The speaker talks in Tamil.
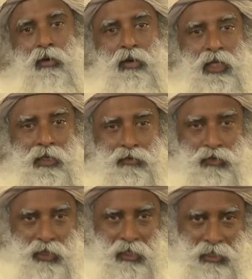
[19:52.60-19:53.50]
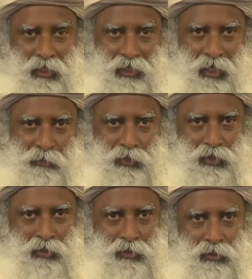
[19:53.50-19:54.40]
அந்த பரிமாணத்தை
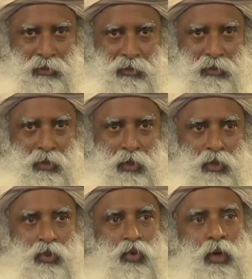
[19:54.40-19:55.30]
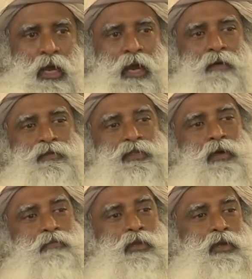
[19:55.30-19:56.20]
தொட்டாதான்
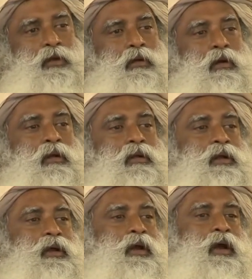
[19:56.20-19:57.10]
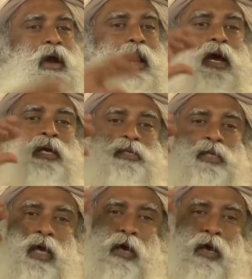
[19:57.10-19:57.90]
உங்களுக்கு வருங்காலம்னு ஒன்று இருக்கும்